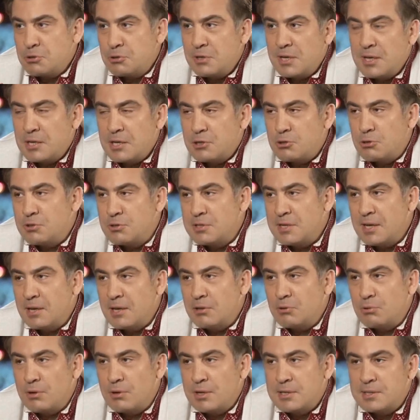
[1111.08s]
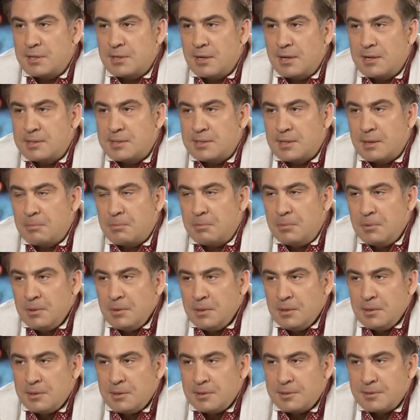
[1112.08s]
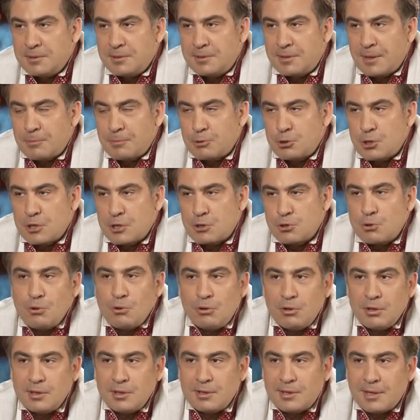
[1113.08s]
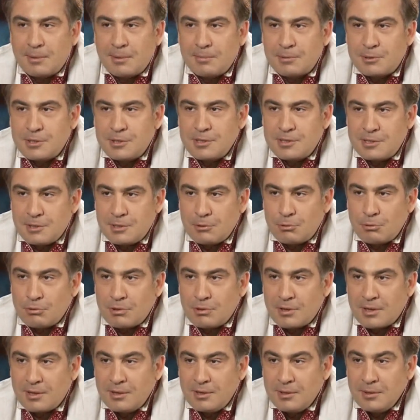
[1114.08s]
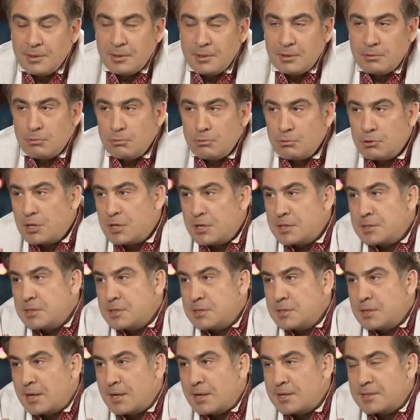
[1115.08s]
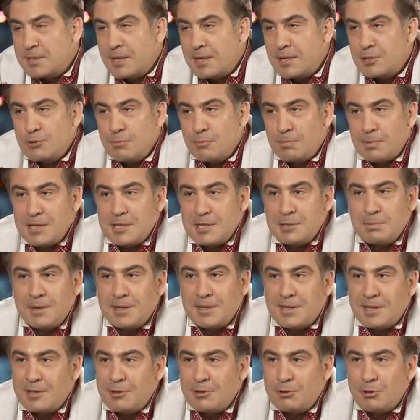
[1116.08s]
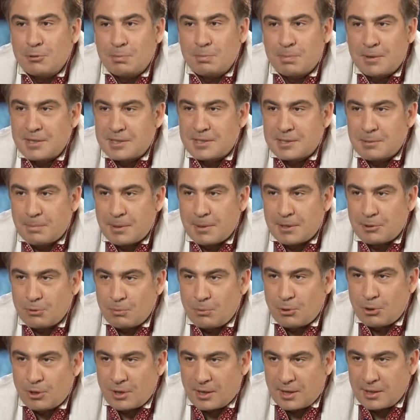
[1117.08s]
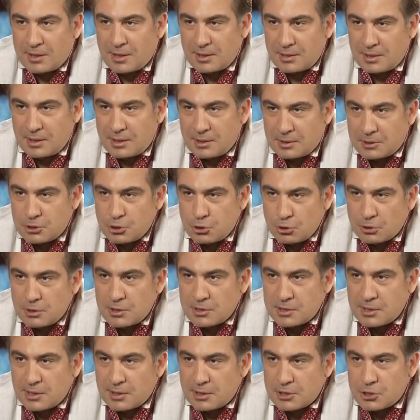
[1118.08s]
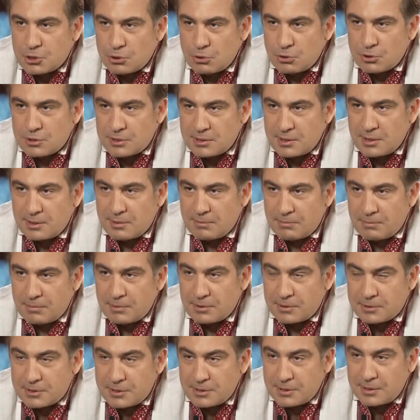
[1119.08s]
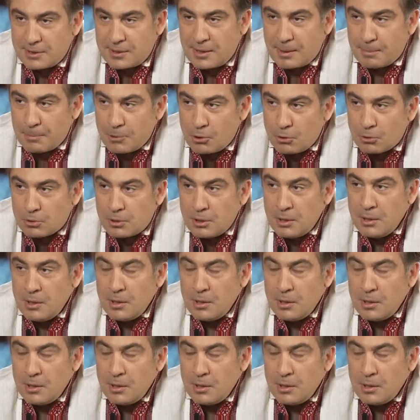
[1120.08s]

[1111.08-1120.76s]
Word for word: сказать, что те, которые остались там, там со школы, там с института, ну, часть из них осталась, но, в принципе, это не тот принцип отбора, когда ты что-то делаешь. То есть, ты, э, наоборот,